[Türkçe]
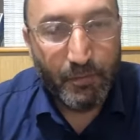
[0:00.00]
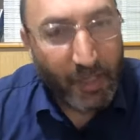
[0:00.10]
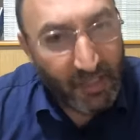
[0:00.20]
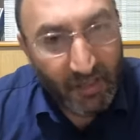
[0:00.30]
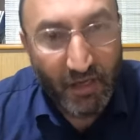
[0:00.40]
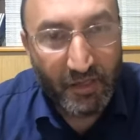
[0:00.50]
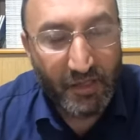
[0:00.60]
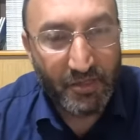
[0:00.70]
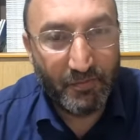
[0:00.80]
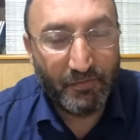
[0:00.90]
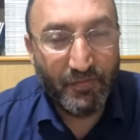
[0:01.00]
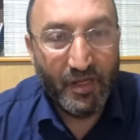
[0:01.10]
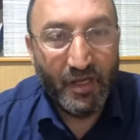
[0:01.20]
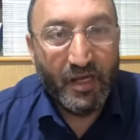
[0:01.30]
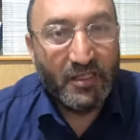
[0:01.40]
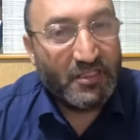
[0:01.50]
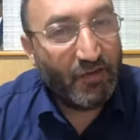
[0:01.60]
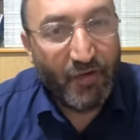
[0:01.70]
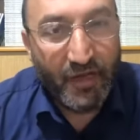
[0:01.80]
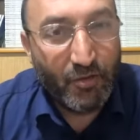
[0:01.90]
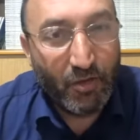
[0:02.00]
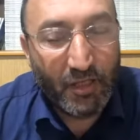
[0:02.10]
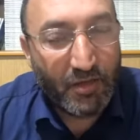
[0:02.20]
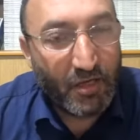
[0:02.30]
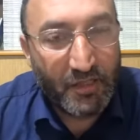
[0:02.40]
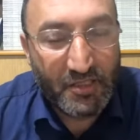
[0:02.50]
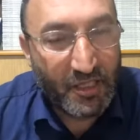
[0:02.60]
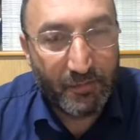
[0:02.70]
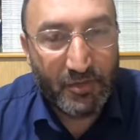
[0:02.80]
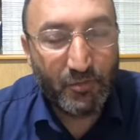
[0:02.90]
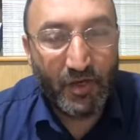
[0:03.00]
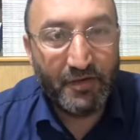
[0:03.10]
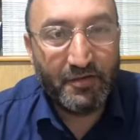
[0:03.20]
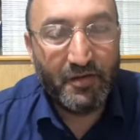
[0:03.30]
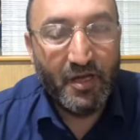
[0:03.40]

Peki kardeşim, seferi olan kardeşlerimiz var.